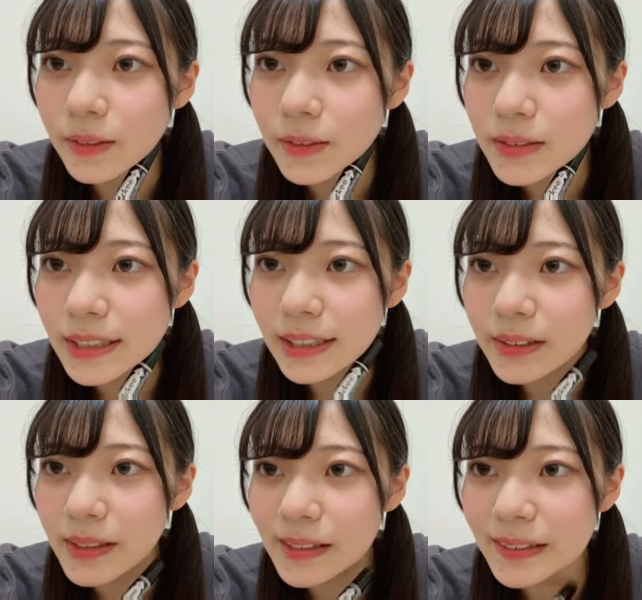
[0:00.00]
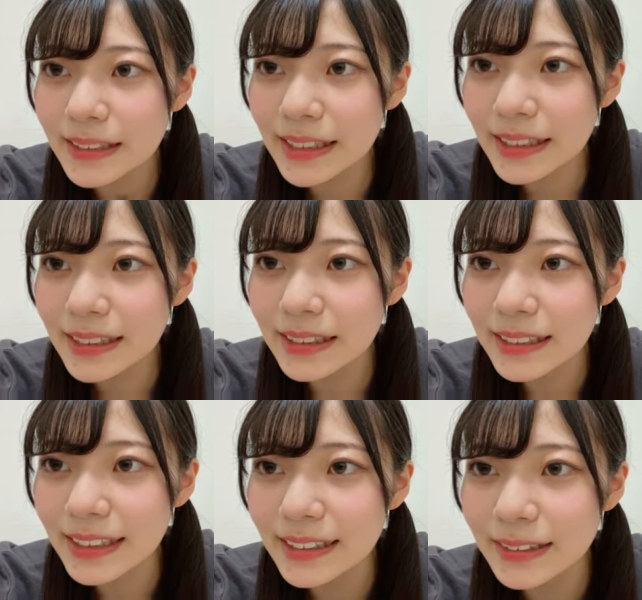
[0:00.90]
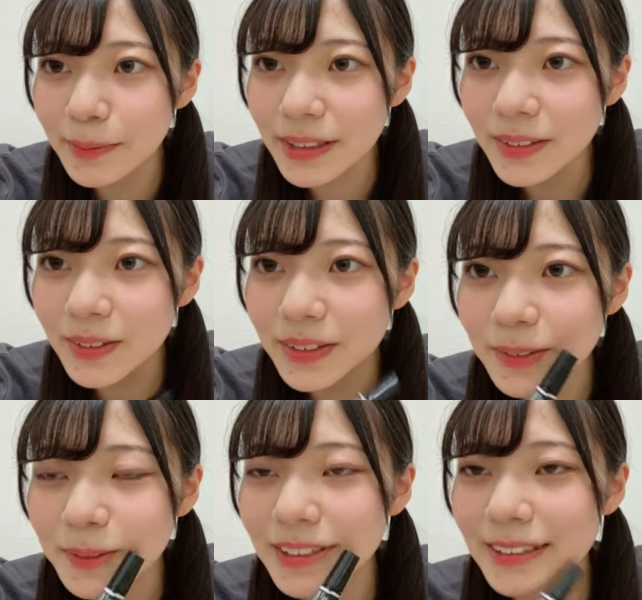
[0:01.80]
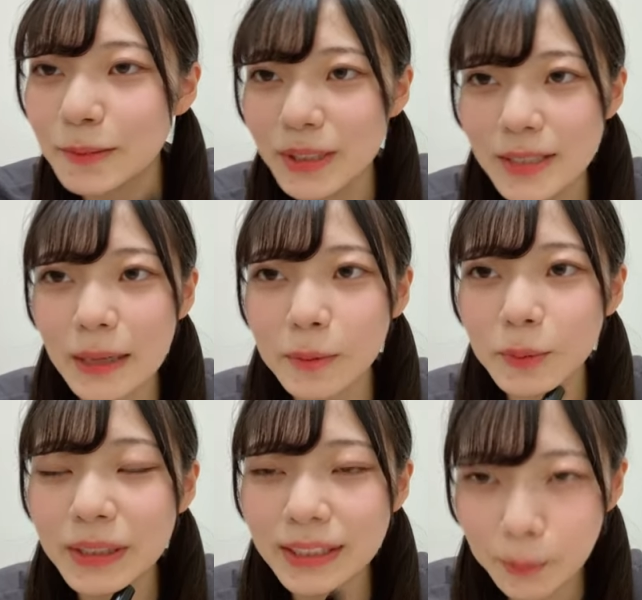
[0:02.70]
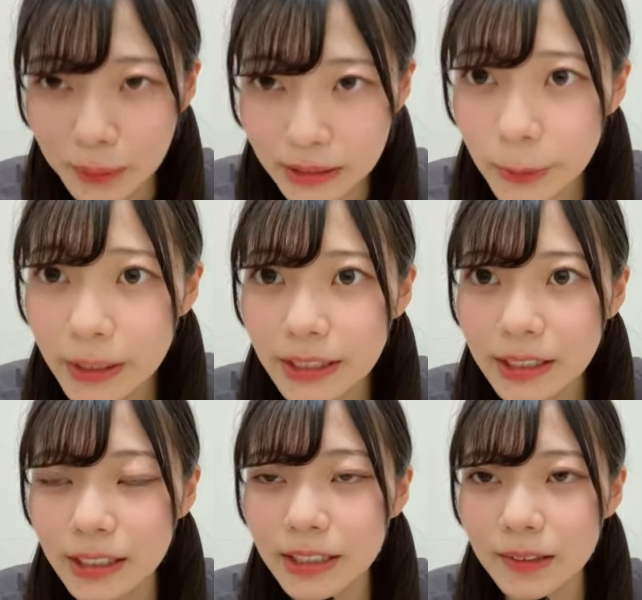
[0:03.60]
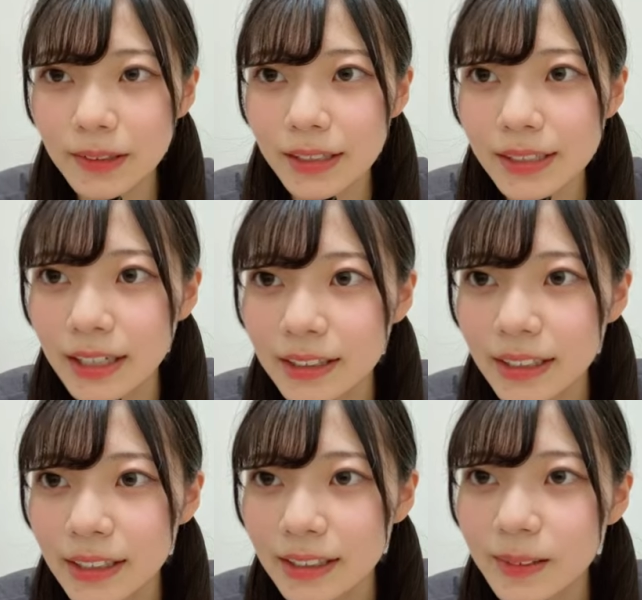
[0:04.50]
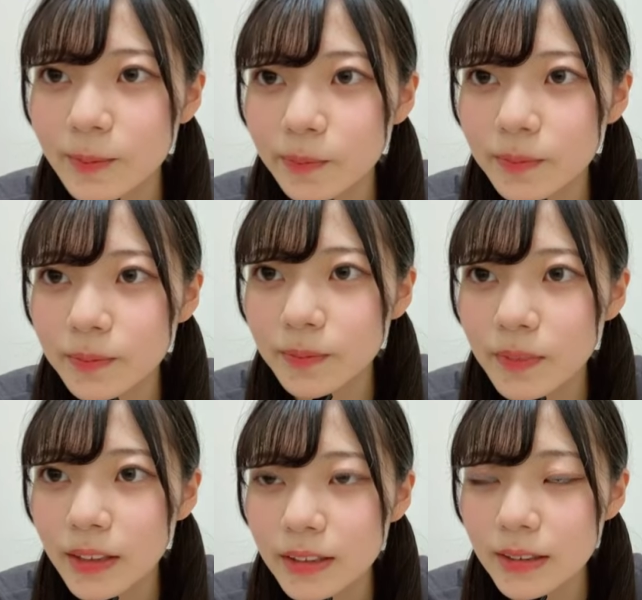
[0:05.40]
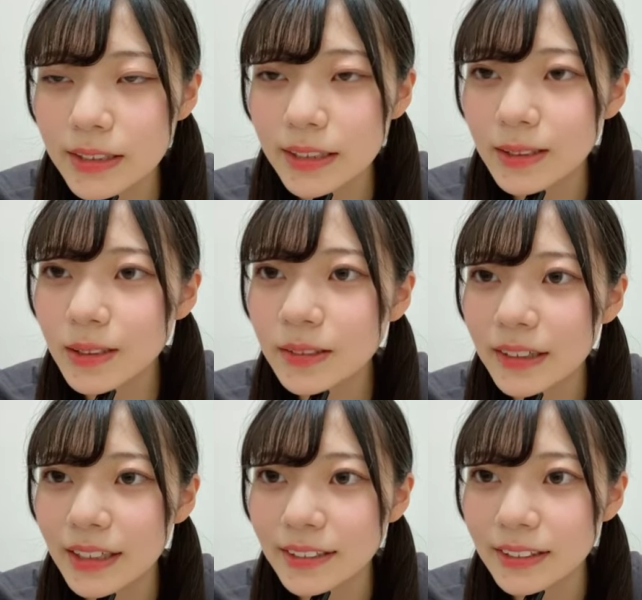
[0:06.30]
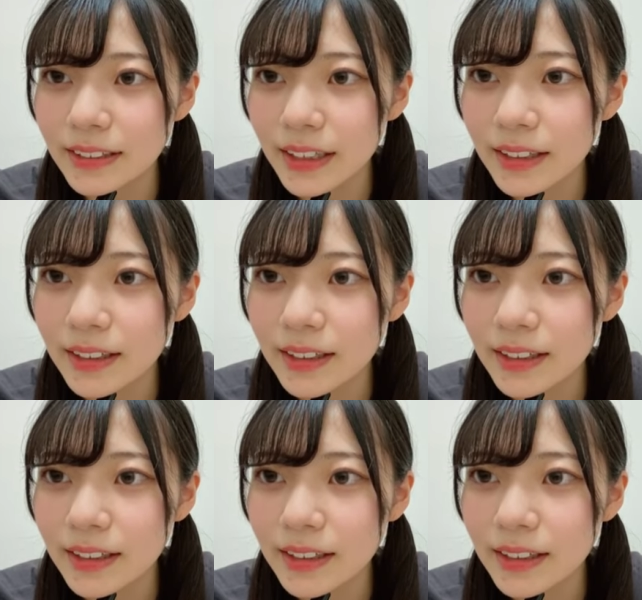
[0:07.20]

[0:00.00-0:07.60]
大阪の握手会例にマリオ出没しますあもうみんなマリオキャラで来てくださいぜひそしたらすぐわかるんで